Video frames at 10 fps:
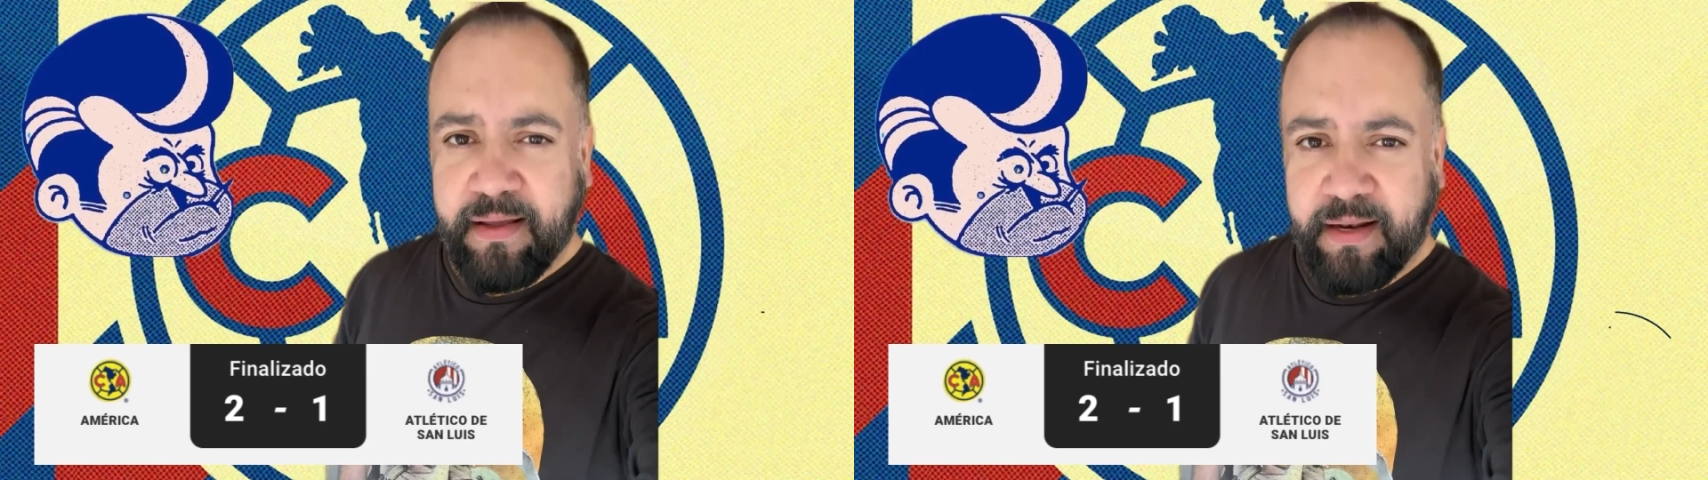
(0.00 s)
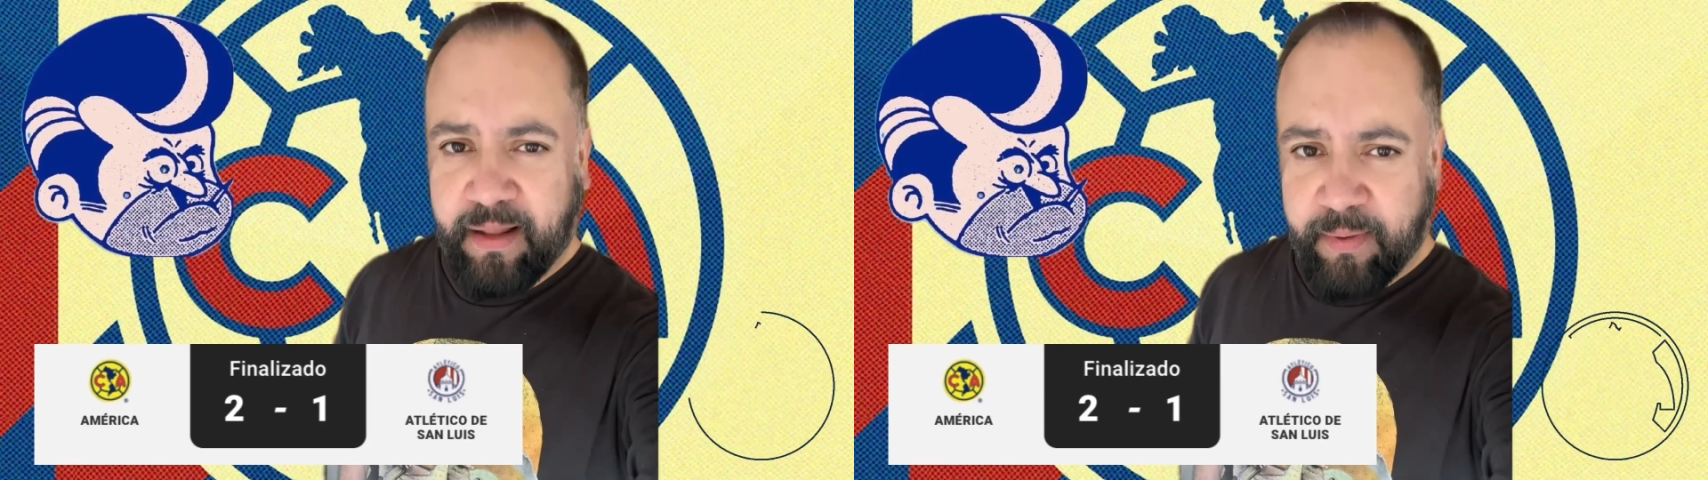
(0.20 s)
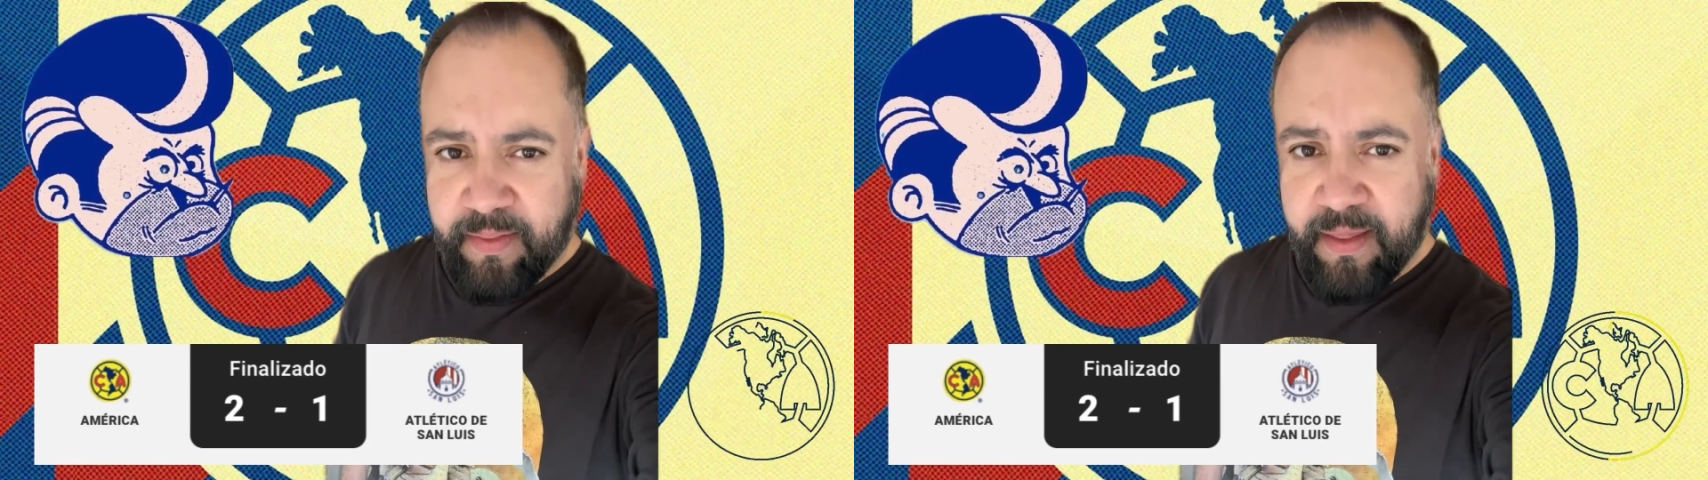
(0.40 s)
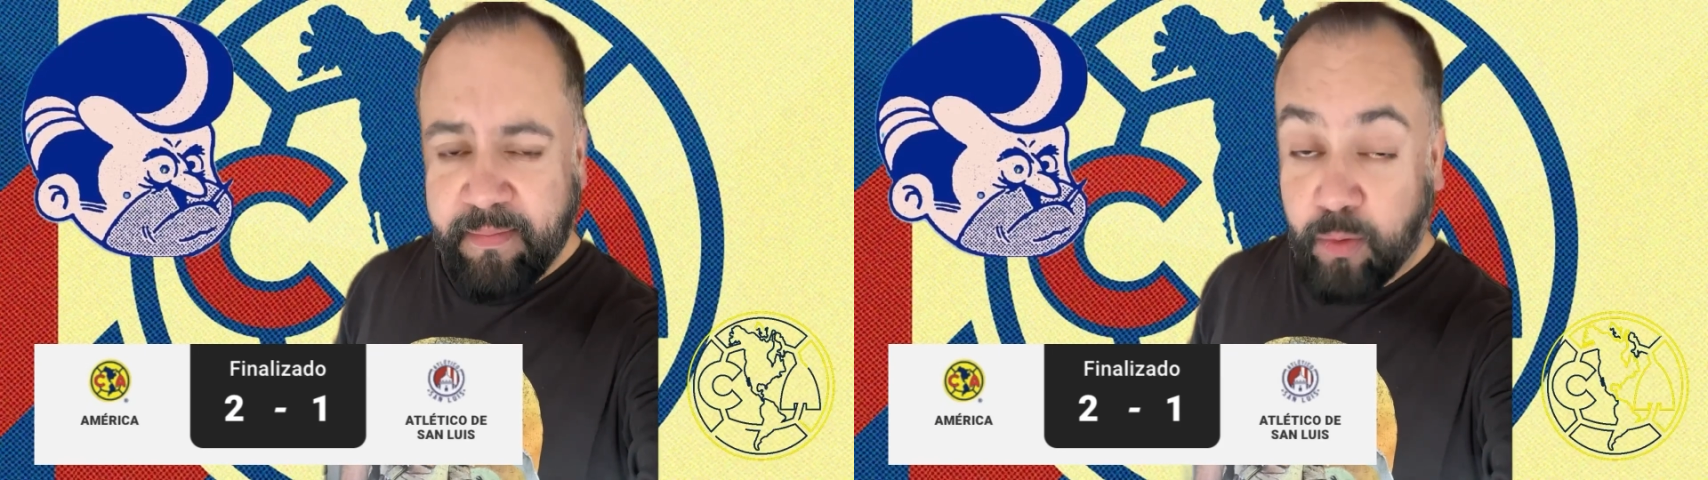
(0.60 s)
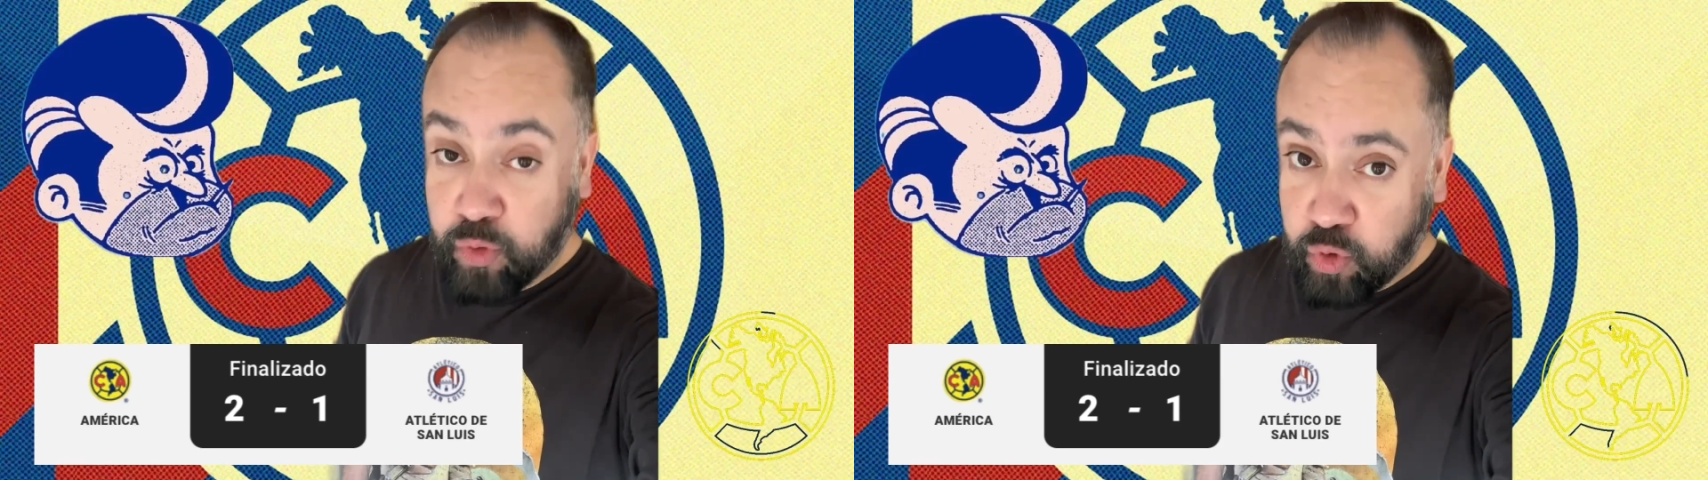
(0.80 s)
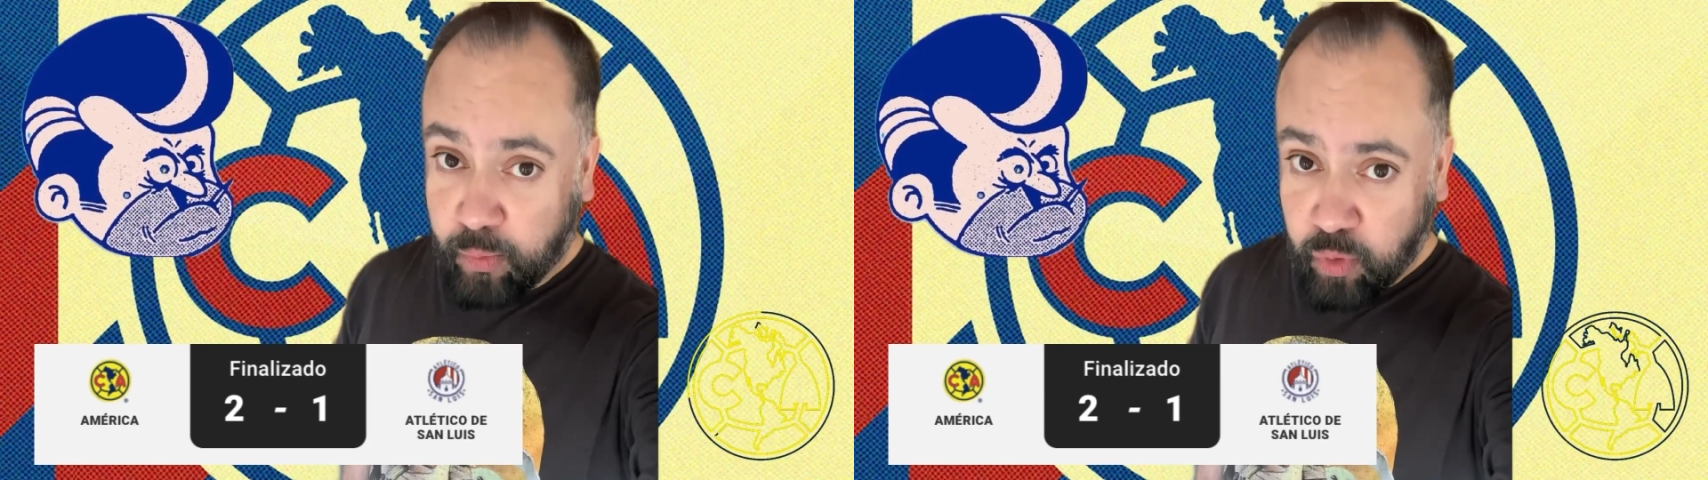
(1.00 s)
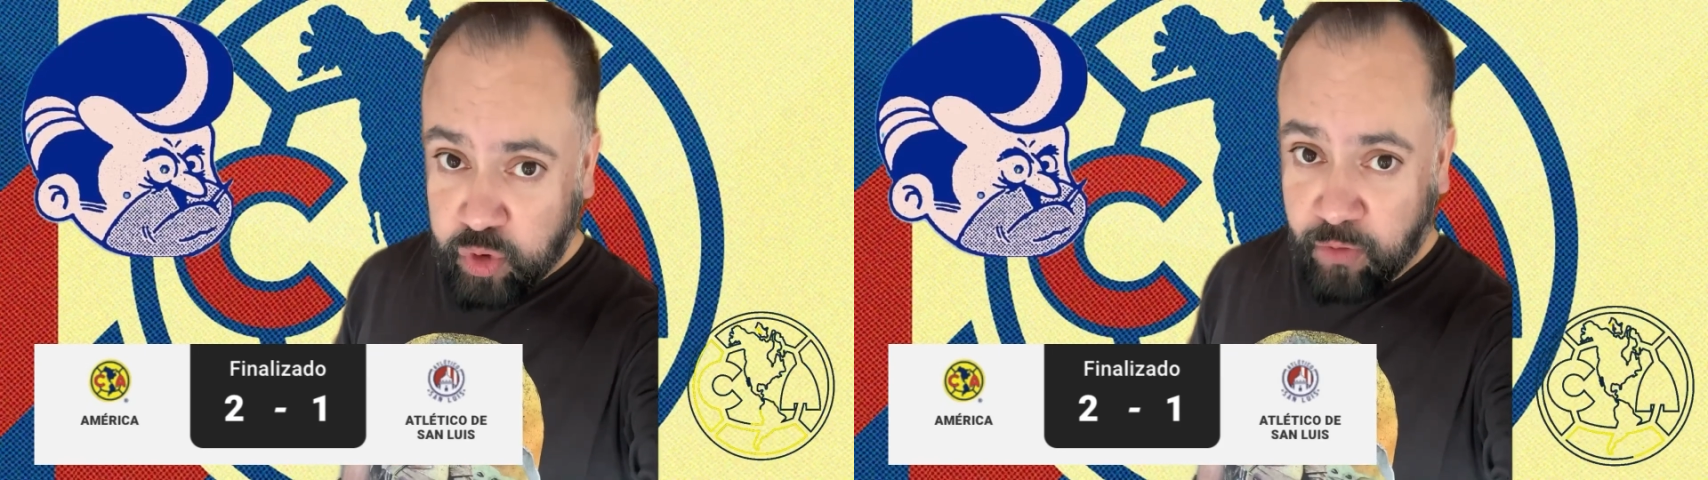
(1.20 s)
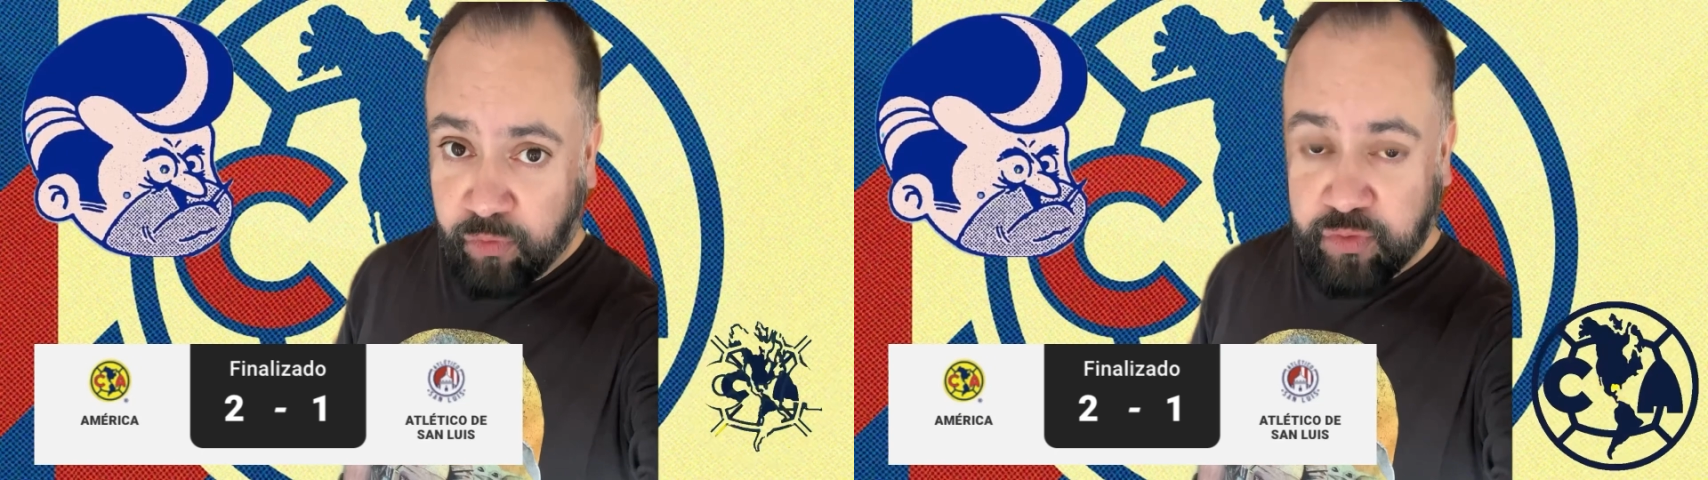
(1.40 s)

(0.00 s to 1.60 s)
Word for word: La verdad me gustó mucho el